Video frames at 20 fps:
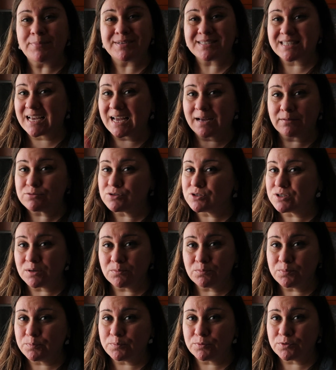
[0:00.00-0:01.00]
mas acabo
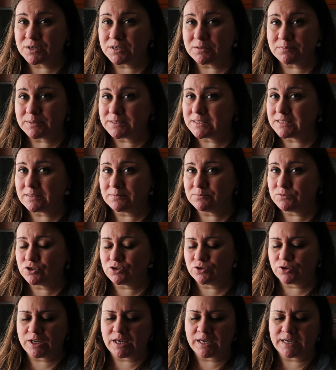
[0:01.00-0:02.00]
sempre por ir bater na
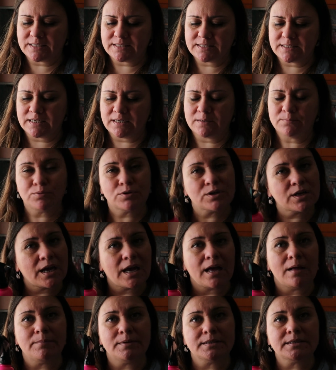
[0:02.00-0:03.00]
misturinha caseira porque
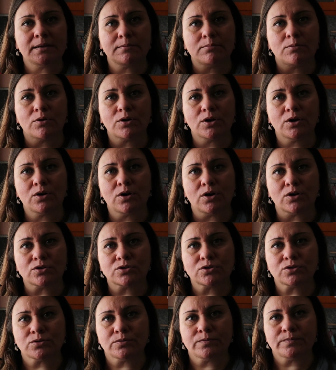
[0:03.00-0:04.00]
realmente é bom e eu
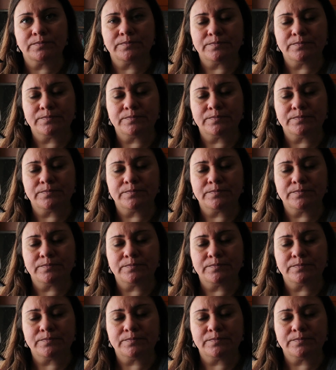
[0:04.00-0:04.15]
gosto.